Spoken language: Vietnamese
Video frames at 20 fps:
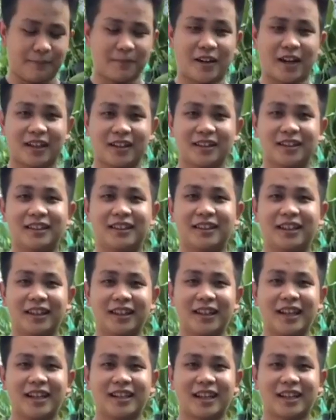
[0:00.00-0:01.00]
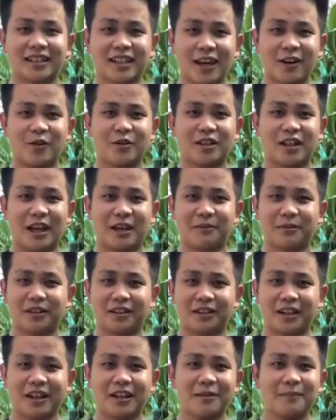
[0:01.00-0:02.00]
cập nhật những cái nhận xét của anh chị
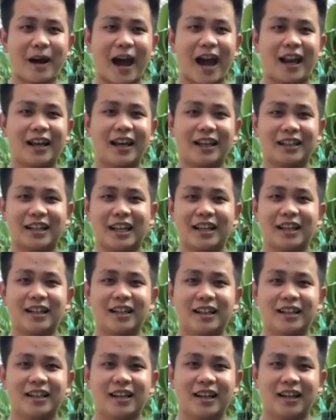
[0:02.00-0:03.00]
cái thứ ba nữa anh chị cứ